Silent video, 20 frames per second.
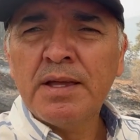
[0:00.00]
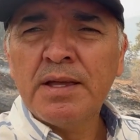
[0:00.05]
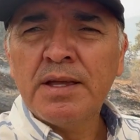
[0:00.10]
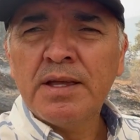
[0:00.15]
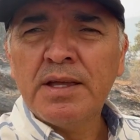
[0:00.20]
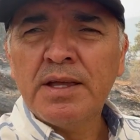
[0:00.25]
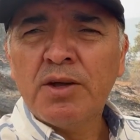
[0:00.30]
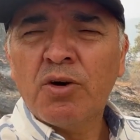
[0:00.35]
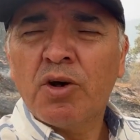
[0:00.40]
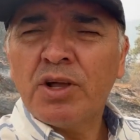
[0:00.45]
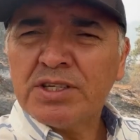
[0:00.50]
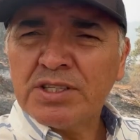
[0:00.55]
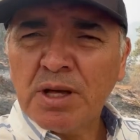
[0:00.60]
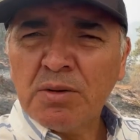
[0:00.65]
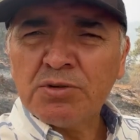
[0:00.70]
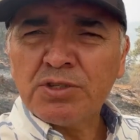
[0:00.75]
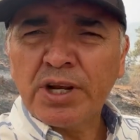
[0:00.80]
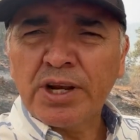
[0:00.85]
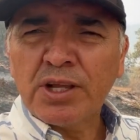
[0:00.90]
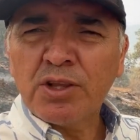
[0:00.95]
Y hoy
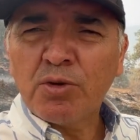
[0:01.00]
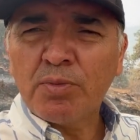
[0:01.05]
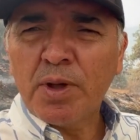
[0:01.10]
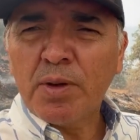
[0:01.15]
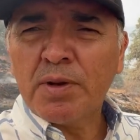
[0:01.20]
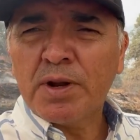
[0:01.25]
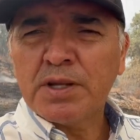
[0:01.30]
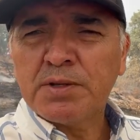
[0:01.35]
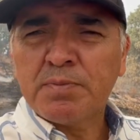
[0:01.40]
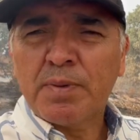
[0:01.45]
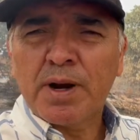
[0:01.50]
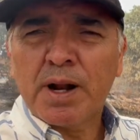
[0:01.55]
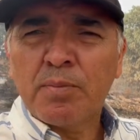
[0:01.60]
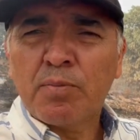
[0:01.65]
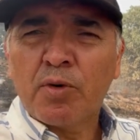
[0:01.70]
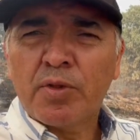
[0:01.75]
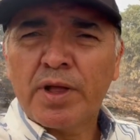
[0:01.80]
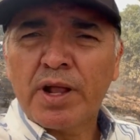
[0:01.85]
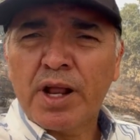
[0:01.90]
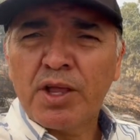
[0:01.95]
estamos trayendo víveres para
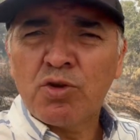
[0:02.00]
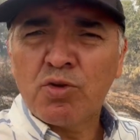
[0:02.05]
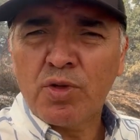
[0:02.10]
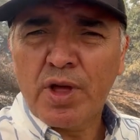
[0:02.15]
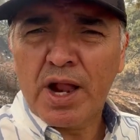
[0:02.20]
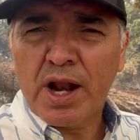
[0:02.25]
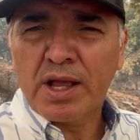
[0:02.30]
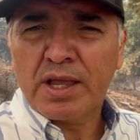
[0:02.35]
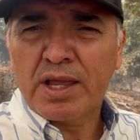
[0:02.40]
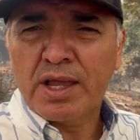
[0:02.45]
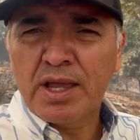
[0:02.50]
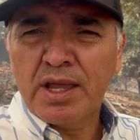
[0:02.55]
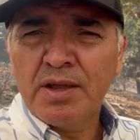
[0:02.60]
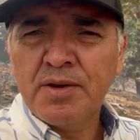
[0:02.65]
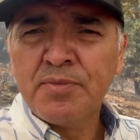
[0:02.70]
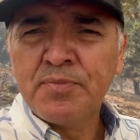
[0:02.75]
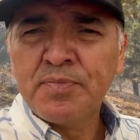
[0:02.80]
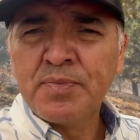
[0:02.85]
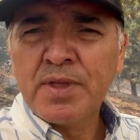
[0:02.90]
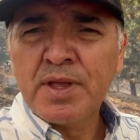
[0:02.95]
poder ayudar aquí
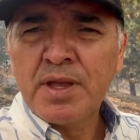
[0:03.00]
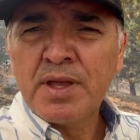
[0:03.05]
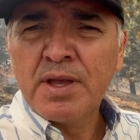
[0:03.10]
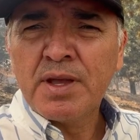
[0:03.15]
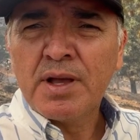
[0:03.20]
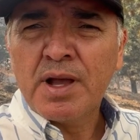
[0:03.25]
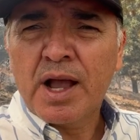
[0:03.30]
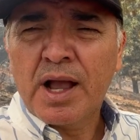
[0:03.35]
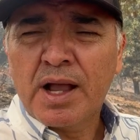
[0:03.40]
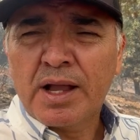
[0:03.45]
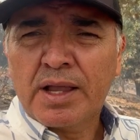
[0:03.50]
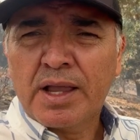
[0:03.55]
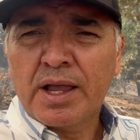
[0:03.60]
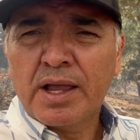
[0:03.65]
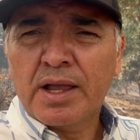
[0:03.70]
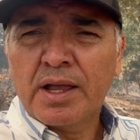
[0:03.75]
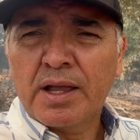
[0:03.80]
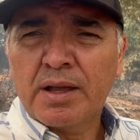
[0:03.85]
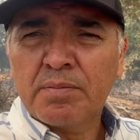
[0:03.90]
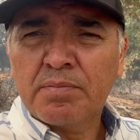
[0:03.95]
a
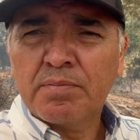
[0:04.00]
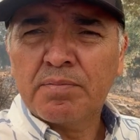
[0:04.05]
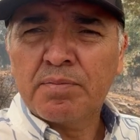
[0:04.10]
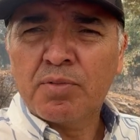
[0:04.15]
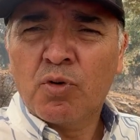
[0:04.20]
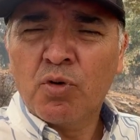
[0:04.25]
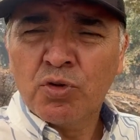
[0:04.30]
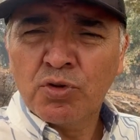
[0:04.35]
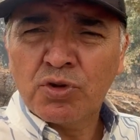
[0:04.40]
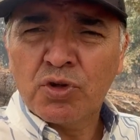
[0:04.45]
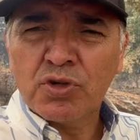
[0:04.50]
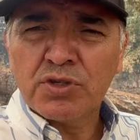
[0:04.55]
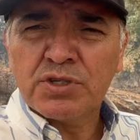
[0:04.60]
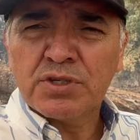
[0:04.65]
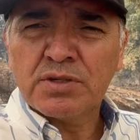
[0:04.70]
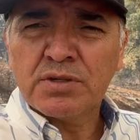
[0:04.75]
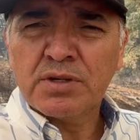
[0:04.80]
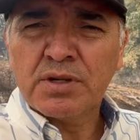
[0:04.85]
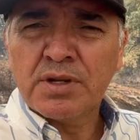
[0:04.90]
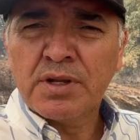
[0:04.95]
que
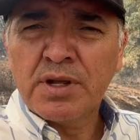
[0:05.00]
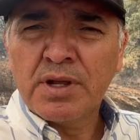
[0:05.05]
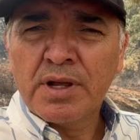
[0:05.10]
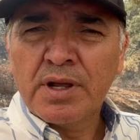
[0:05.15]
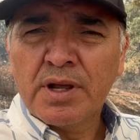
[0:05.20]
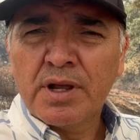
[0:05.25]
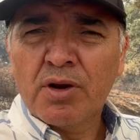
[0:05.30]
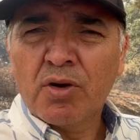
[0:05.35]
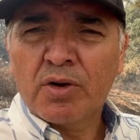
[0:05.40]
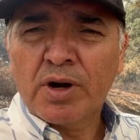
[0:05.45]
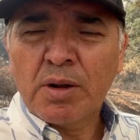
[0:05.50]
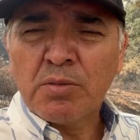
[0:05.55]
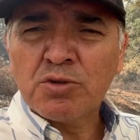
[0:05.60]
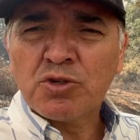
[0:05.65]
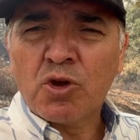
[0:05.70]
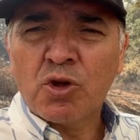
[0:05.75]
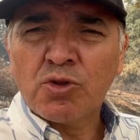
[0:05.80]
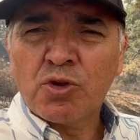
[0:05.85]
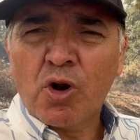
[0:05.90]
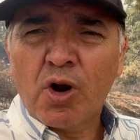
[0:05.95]
juntos logremos
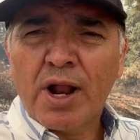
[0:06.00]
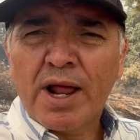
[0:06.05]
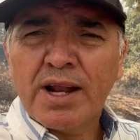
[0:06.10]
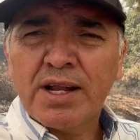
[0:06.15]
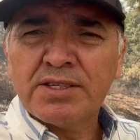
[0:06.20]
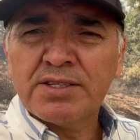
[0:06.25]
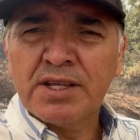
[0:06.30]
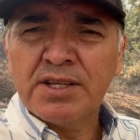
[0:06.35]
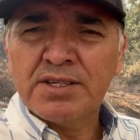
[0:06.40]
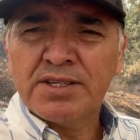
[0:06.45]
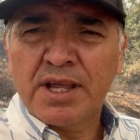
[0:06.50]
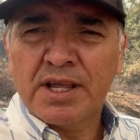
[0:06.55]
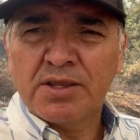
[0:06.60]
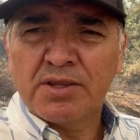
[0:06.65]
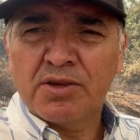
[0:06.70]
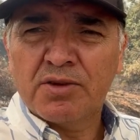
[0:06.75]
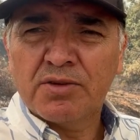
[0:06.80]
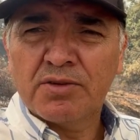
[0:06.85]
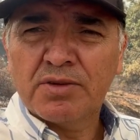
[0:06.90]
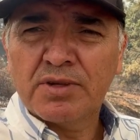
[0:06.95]
controlar este
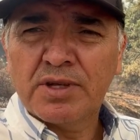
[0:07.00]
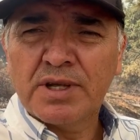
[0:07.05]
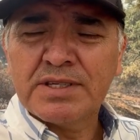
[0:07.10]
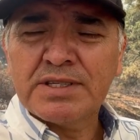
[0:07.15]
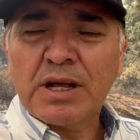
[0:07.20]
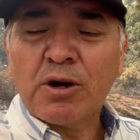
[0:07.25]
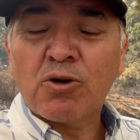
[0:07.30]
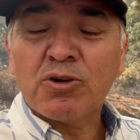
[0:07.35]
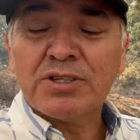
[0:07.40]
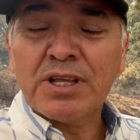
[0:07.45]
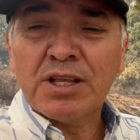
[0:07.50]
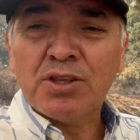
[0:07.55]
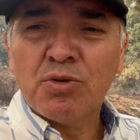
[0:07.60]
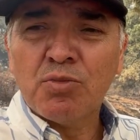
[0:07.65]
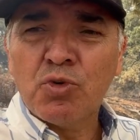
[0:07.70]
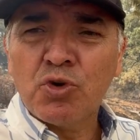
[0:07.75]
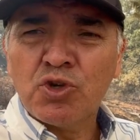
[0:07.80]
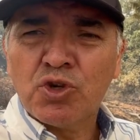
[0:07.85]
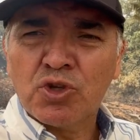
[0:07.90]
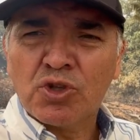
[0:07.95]
incendio. Está costando
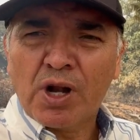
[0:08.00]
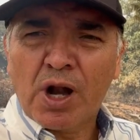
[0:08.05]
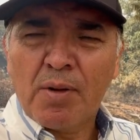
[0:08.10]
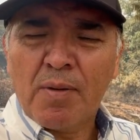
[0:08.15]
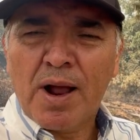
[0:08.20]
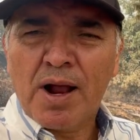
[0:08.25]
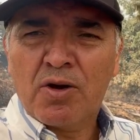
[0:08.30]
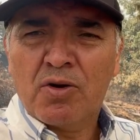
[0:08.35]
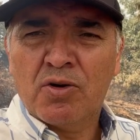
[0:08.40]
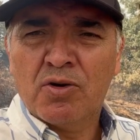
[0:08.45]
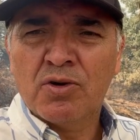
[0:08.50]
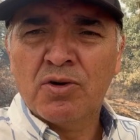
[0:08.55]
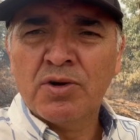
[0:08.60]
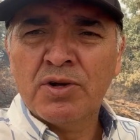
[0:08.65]
mucho trabajo.